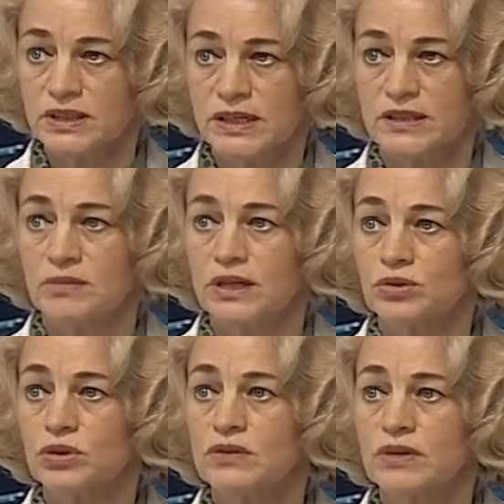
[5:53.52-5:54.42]
тетрадями,
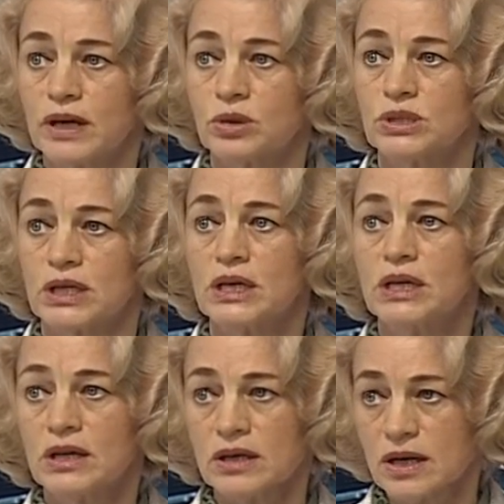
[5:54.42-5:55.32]
которые являются
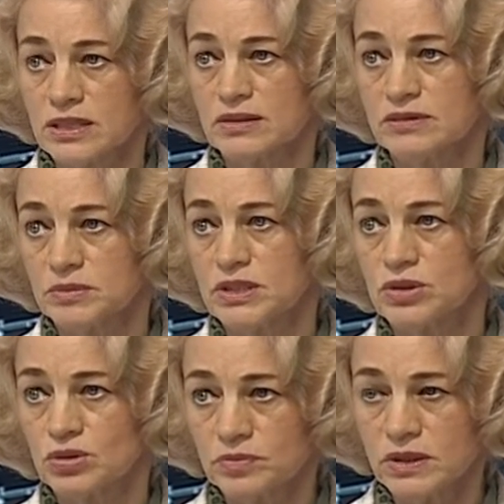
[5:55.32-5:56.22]
разовым
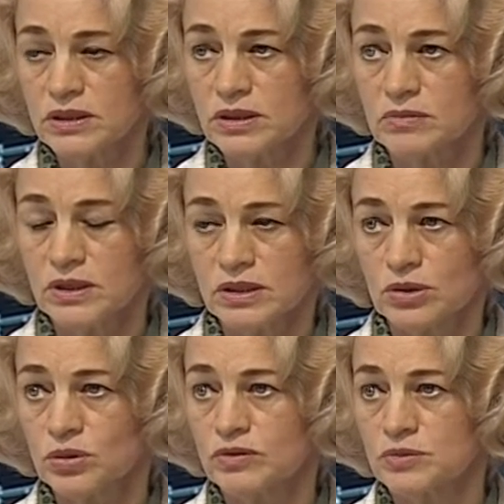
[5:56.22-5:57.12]
инструментом,
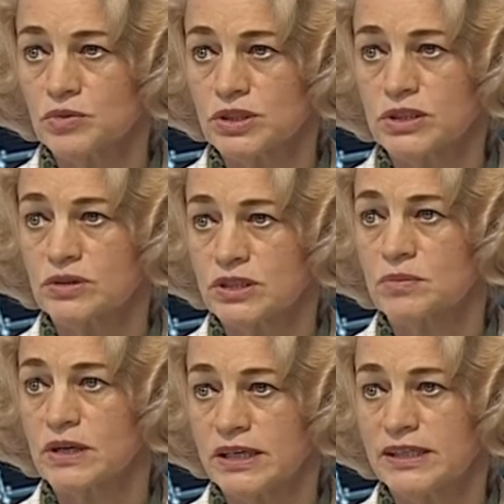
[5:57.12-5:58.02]
такой возможности у нас
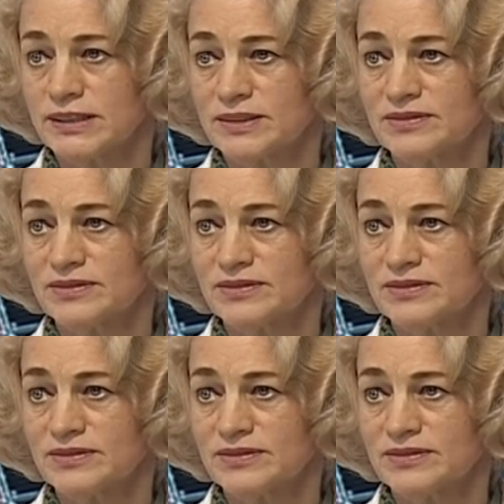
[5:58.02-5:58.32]
пока нет.